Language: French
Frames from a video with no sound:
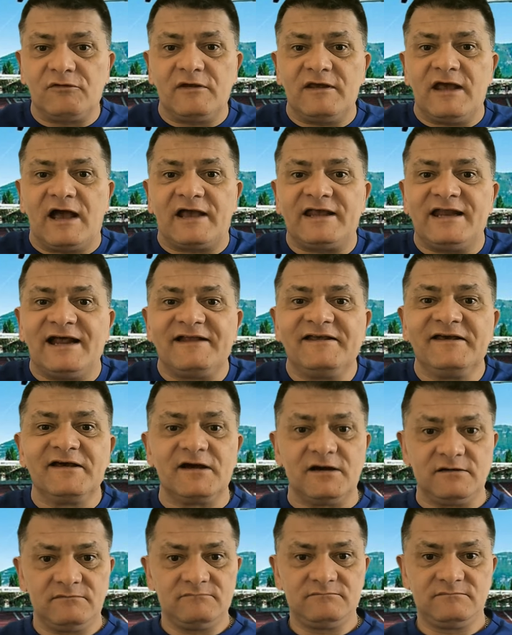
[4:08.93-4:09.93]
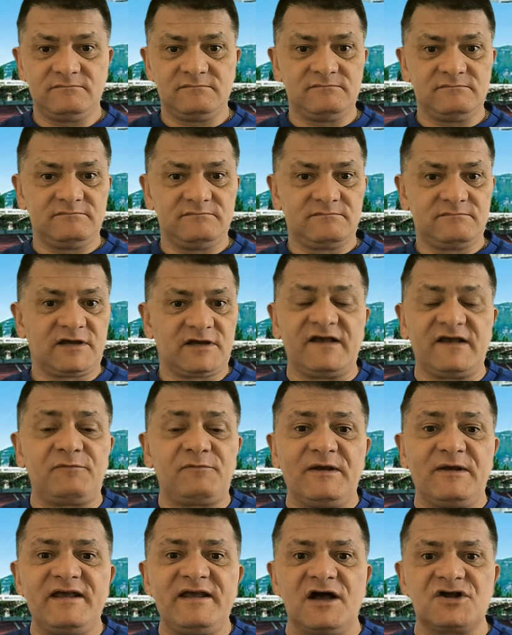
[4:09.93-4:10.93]
il n'y a rien à dire. Chris
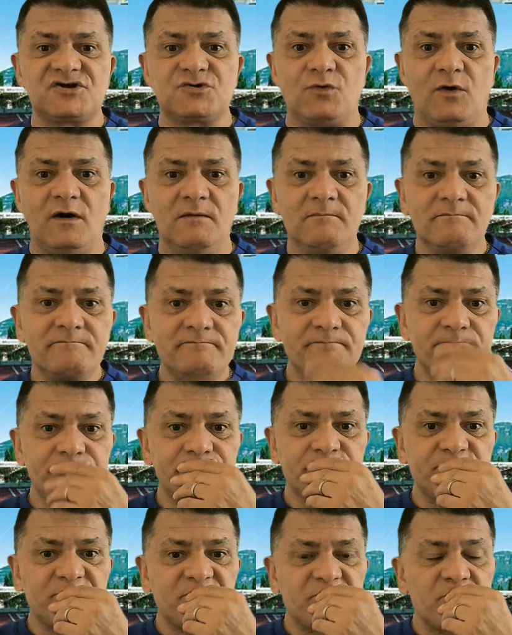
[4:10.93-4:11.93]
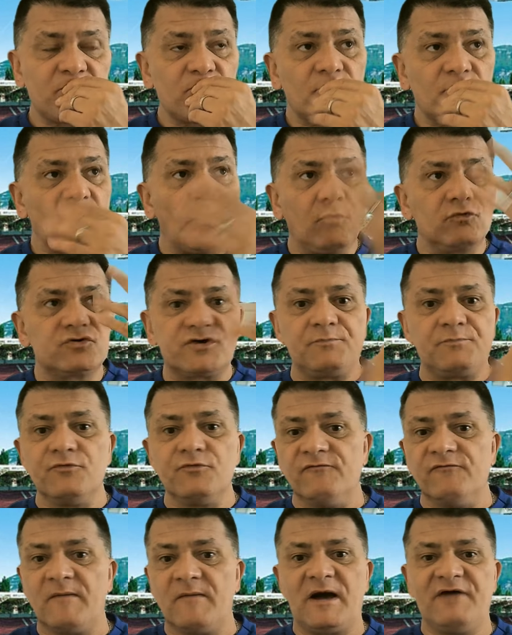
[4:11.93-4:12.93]
Bedia, je crois. Ou je sais
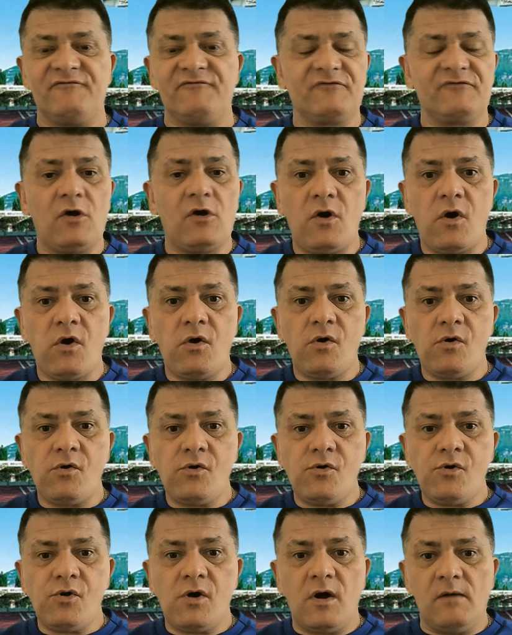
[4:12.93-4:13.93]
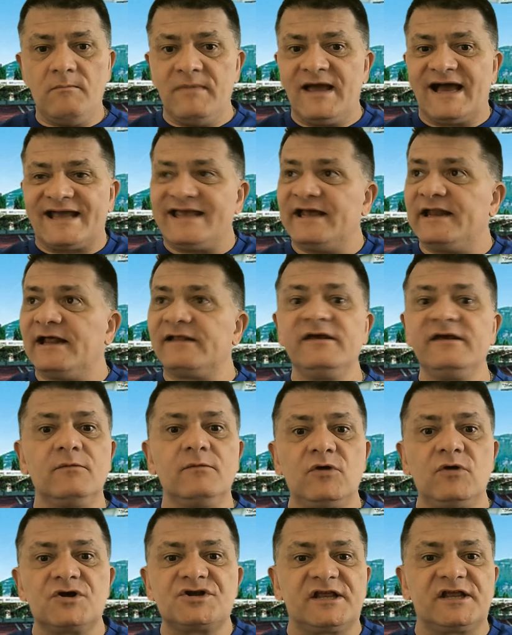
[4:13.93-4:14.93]
plus, enfin bref. Mais rien à
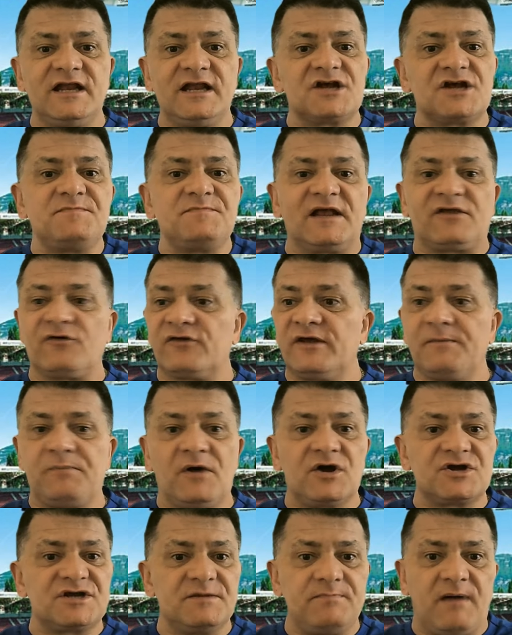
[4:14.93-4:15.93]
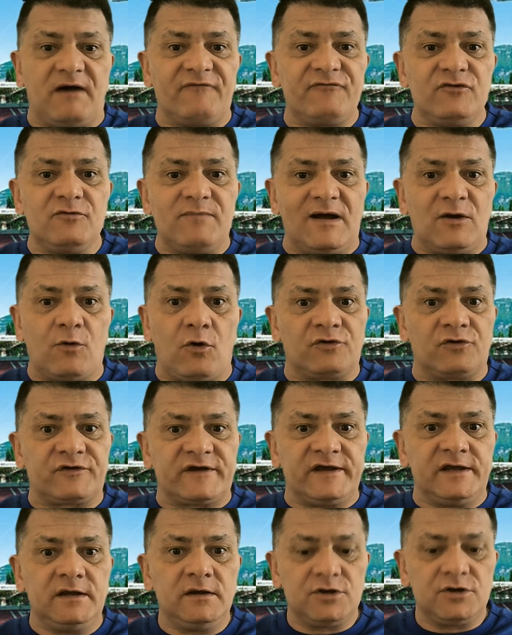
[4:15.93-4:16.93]
dire. Moi j'étais là, je m'y attendais pas. J'ai pas vu le ballon
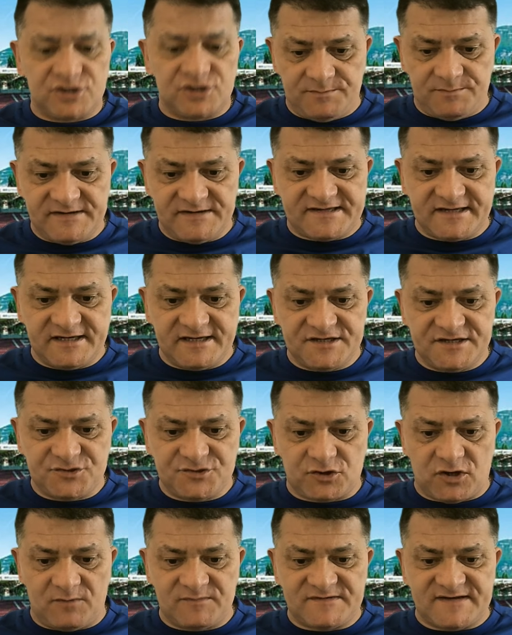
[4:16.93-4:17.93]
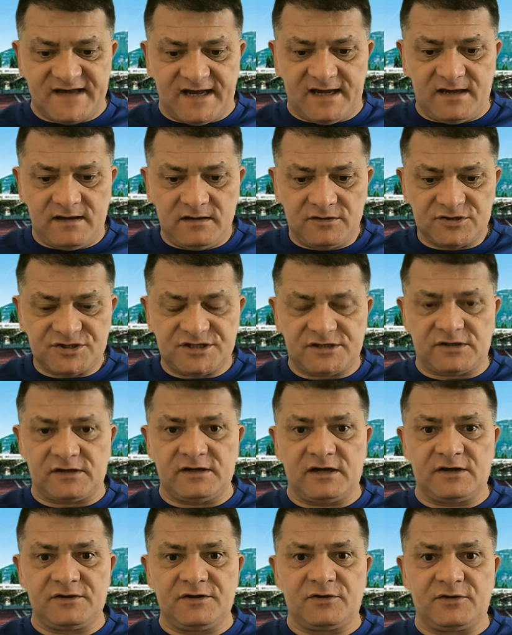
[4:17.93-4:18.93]
rentrer. J'ai baissé les yeux comme ça, j'étais
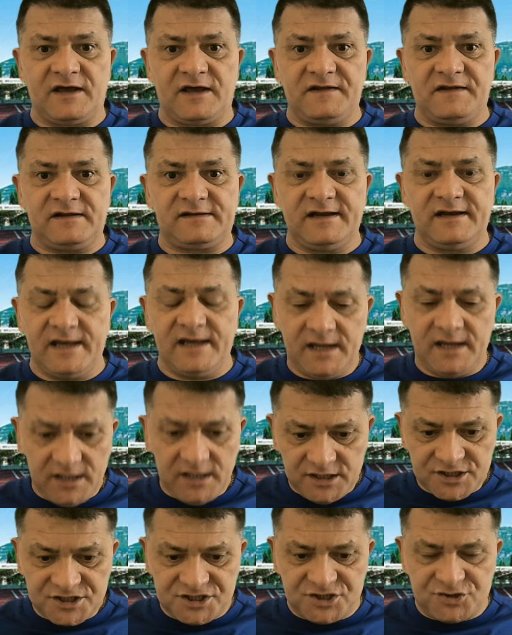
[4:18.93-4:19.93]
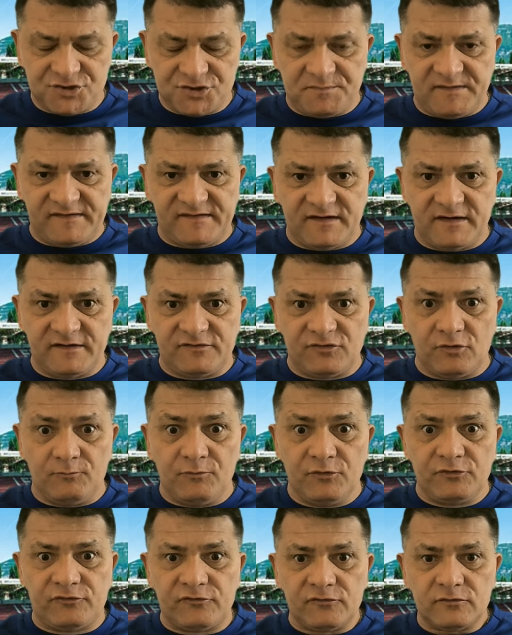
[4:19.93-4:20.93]
en train de regarder la télé, j'ai juste baissé les yeux,
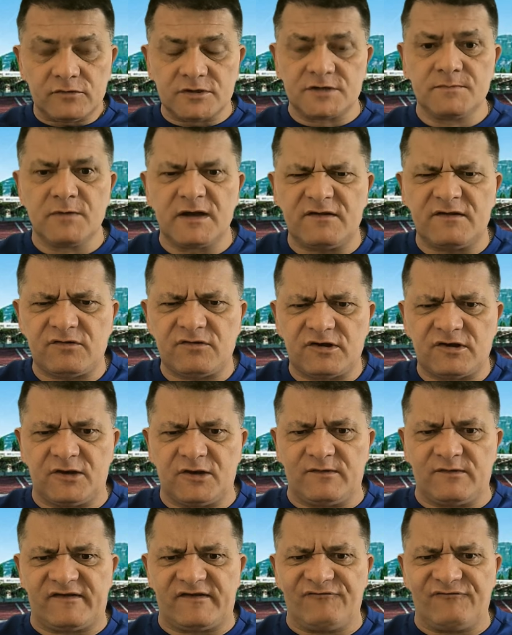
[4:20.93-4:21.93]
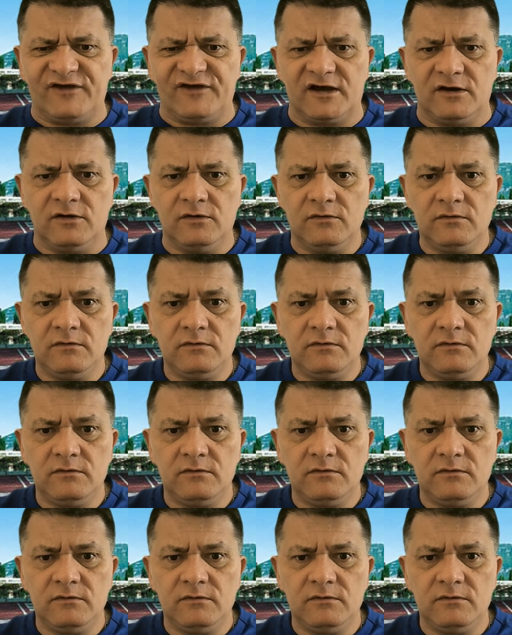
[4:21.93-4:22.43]
but Je dit, c'est quoi cette affaire